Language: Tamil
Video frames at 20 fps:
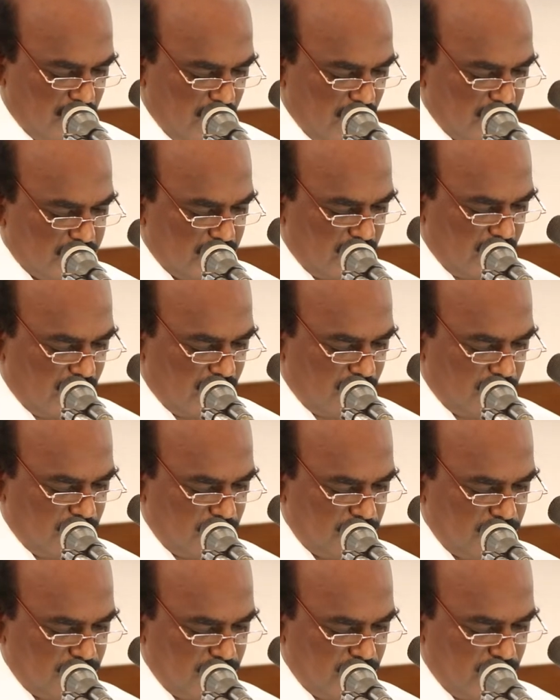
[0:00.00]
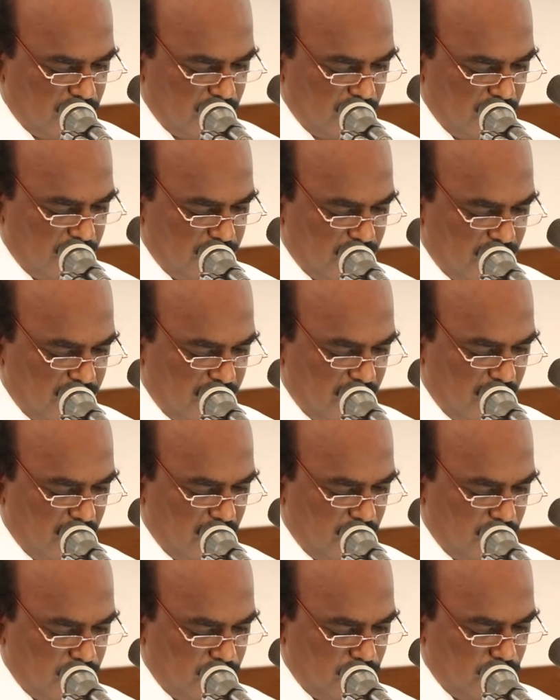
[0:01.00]
யாத்ராகமம் இருபதாம்
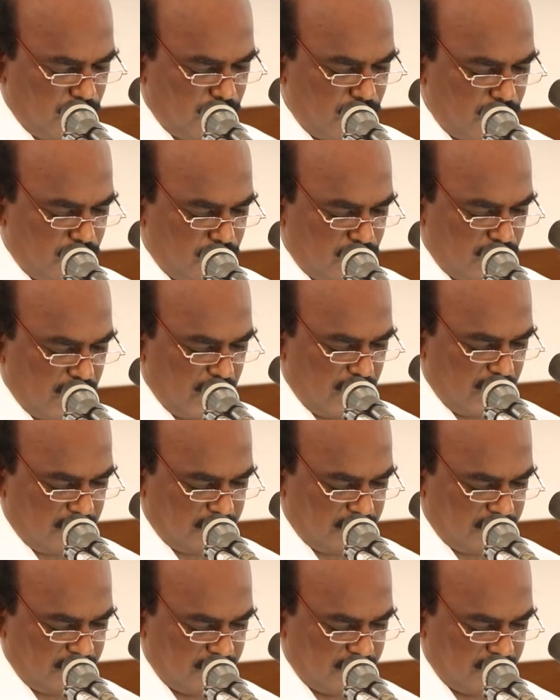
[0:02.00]
அதிகாரம் ஒன்று முதல்